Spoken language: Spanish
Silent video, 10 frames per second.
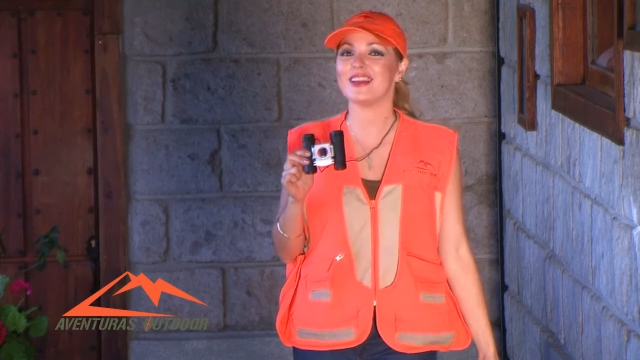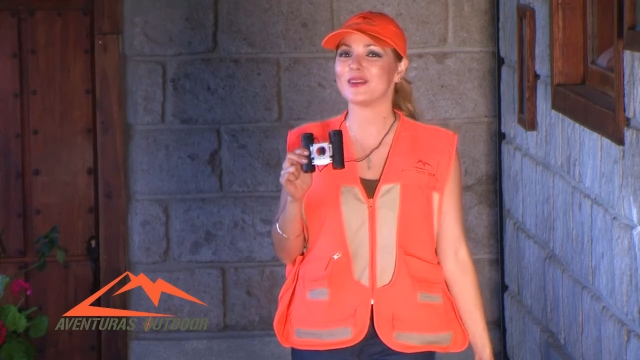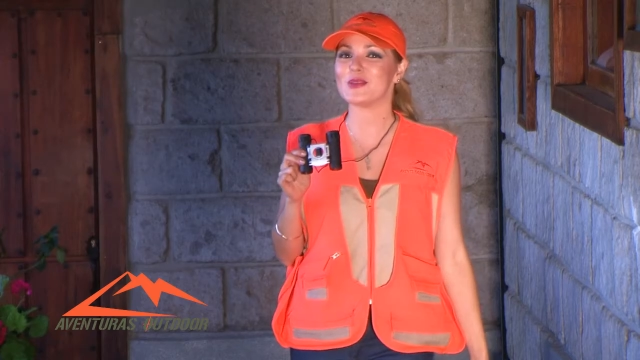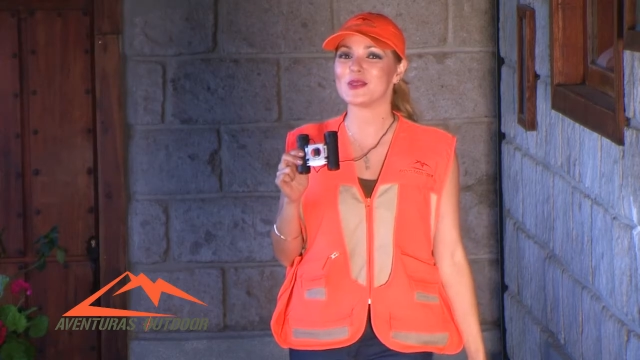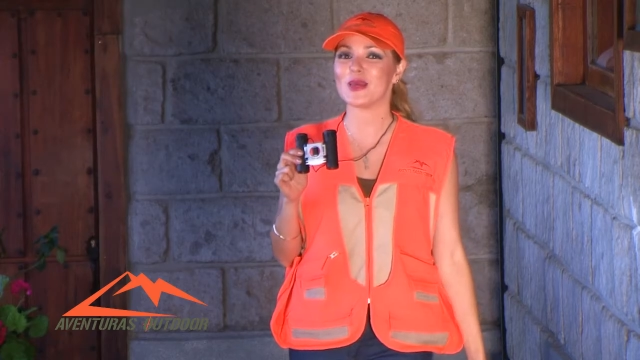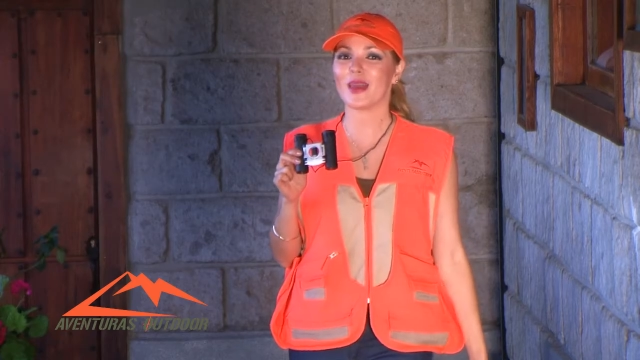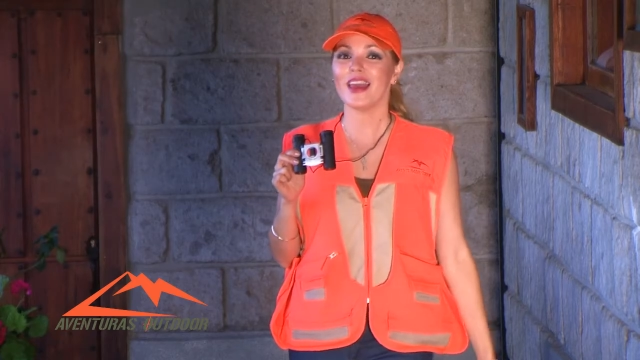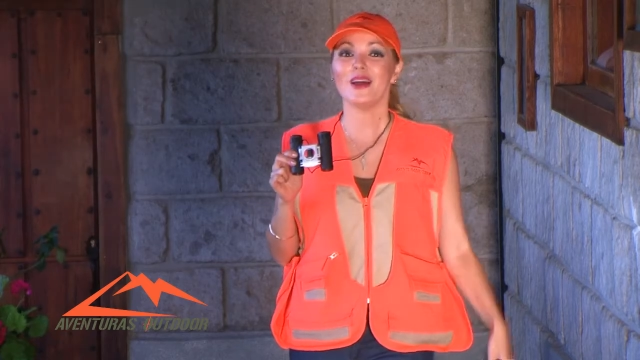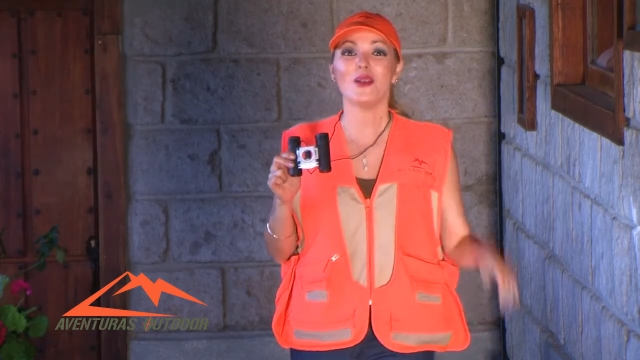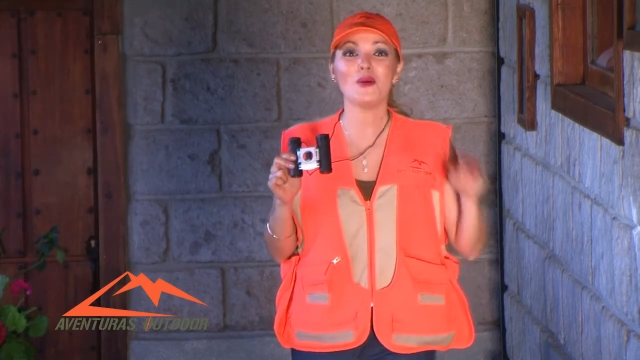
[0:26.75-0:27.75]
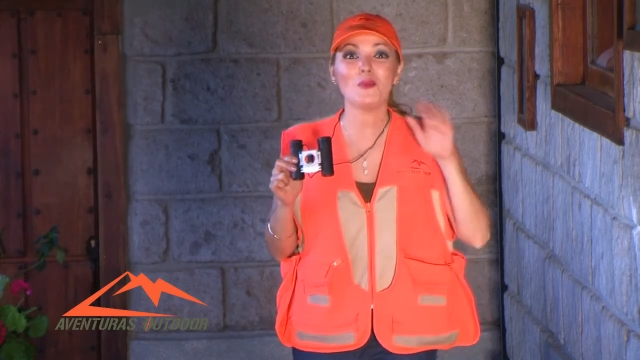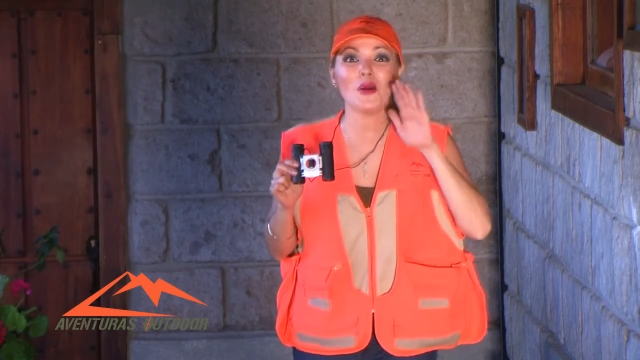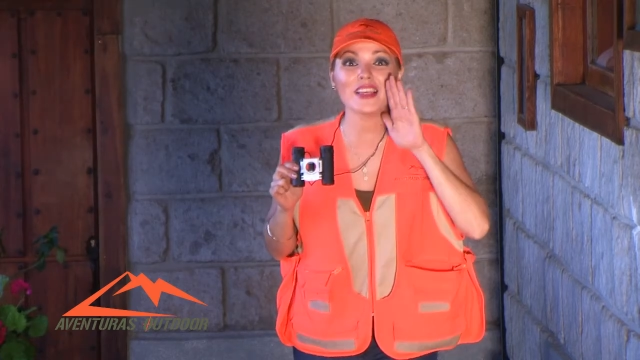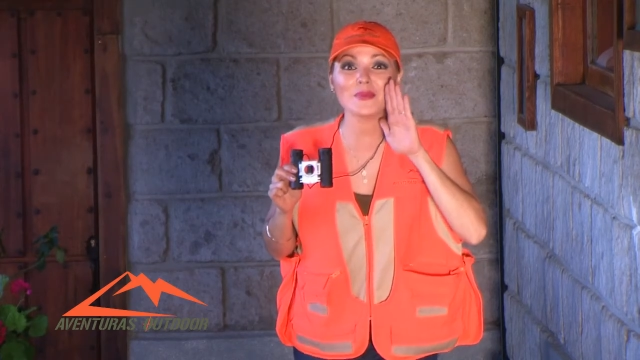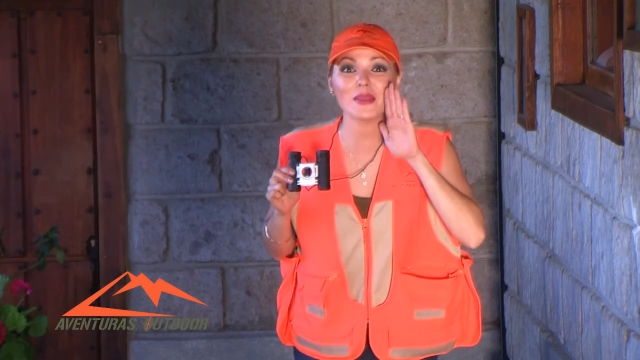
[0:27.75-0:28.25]
Inclusive
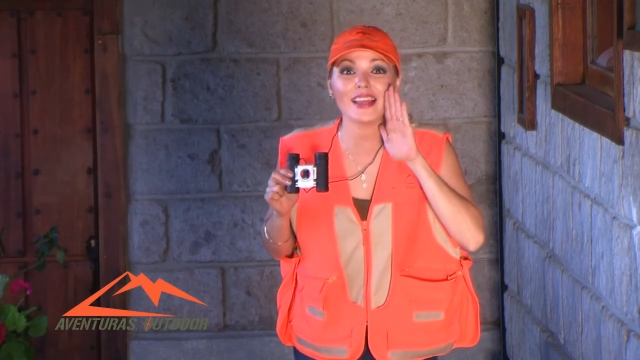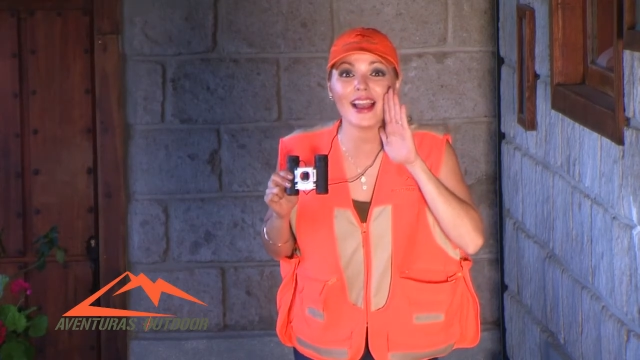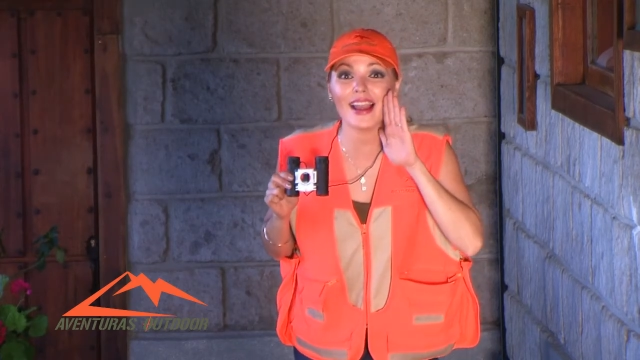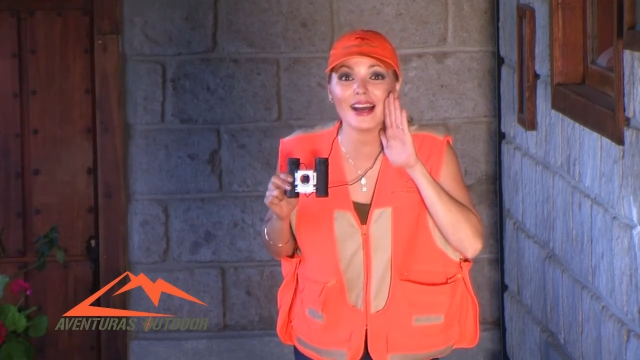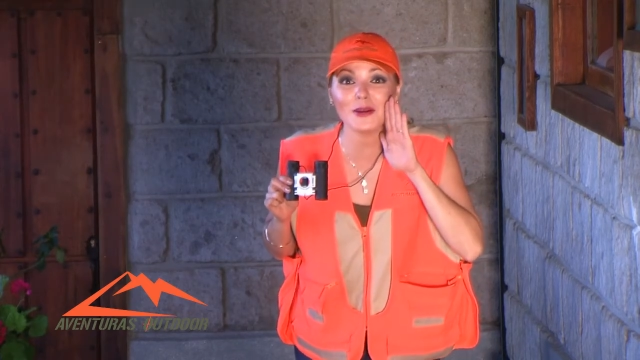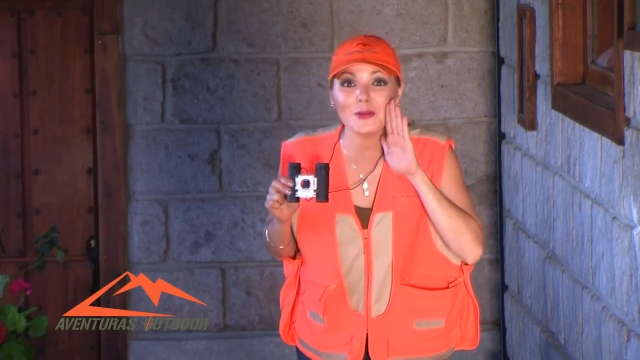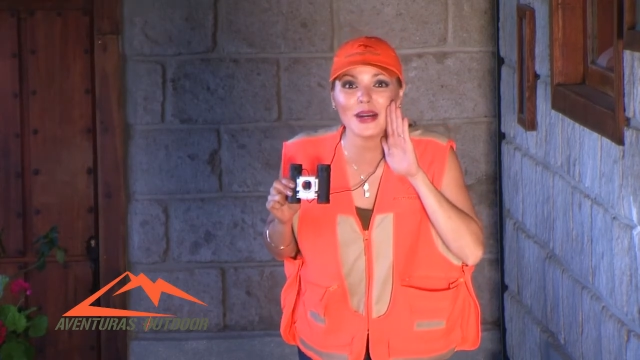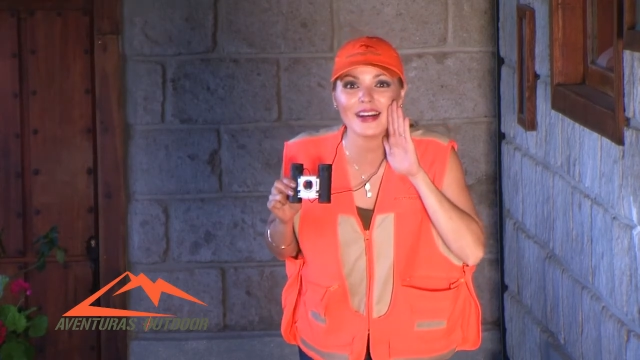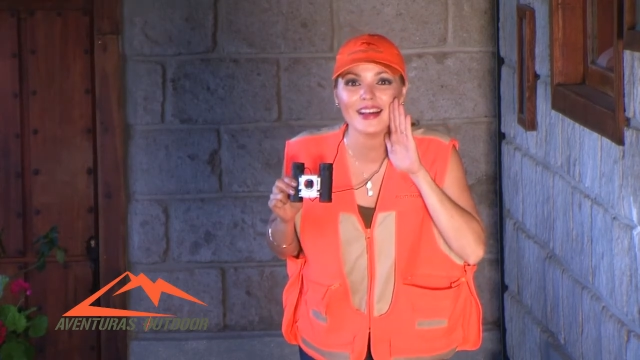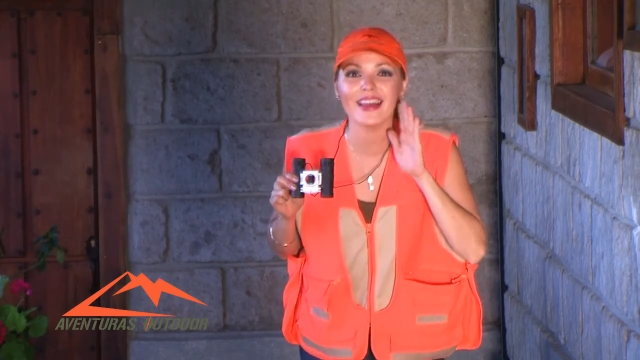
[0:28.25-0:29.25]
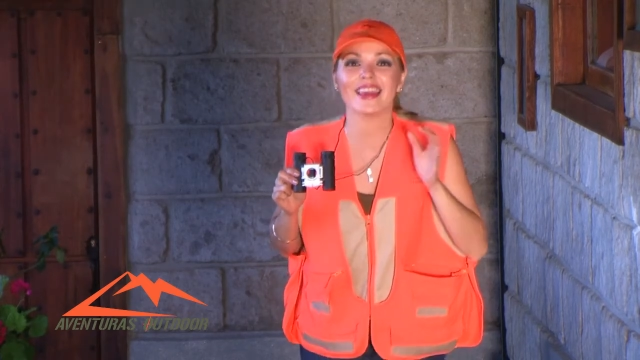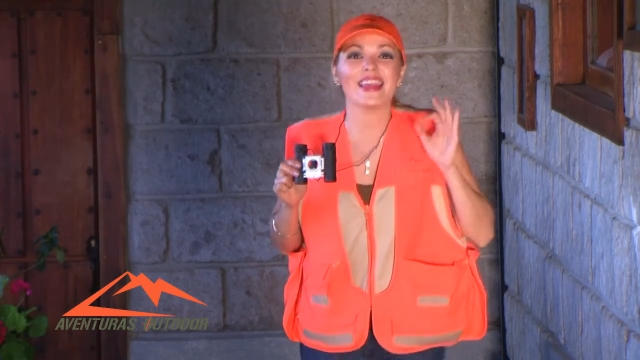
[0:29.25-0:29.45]
lo puedes meter al agua